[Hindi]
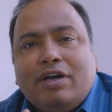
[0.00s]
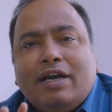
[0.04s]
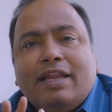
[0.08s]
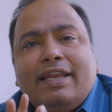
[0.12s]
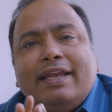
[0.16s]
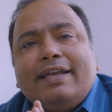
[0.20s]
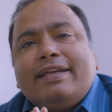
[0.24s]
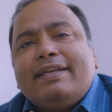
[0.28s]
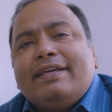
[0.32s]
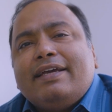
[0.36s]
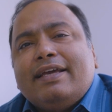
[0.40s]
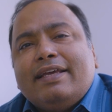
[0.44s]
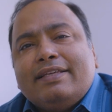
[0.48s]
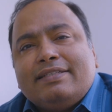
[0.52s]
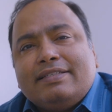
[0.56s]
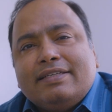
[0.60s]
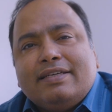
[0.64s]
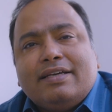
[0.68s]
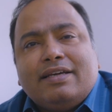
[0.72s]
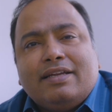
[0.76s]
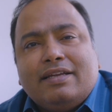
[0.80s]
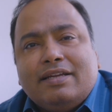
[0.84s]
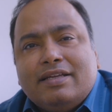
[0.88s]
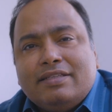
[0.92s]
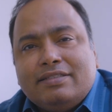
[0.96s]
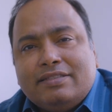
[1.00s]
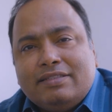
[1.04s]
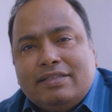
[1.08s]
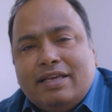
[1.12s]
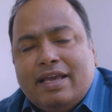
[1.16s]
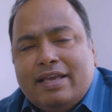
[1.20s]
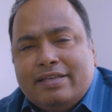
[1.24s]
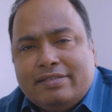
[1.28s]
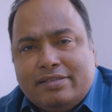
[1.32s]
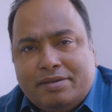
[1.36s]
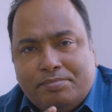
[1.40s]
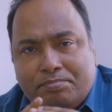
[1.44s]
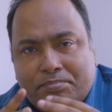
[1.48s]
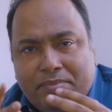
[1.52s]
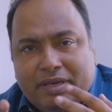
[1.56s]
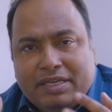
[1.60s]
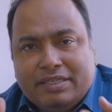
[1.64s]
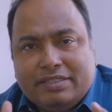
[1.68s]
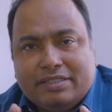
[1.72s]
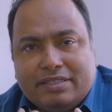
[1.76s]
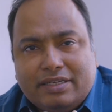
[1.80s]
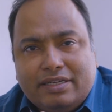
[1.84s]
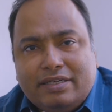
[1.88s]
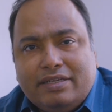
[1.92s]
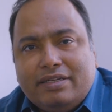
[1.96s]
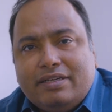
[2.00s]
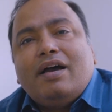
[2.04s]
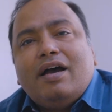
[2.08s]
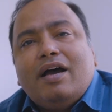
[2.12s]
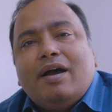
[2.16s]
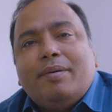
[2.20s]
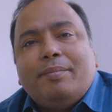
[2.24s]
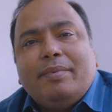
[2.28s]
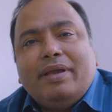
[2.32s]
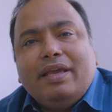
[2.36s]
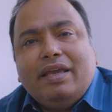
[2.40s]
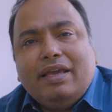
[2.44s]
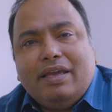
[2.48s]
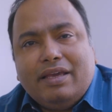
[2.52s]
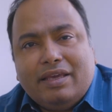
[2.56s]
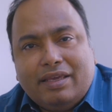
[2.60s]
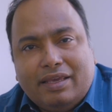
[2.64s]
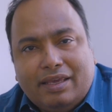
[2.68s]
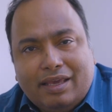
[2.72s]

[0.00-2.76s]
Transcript: कलेक्ट कैसे करना चाहिए एज ए पेशेंट हमें